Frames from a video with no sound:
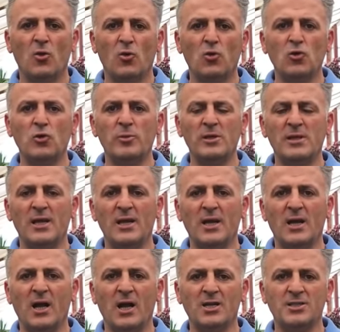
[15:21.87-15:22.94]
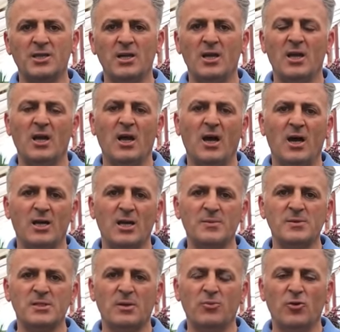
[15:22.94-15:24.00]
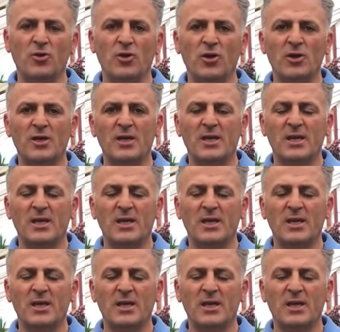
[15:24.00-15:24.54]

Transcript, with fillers: unlu bitlere karşı Arap sabunu,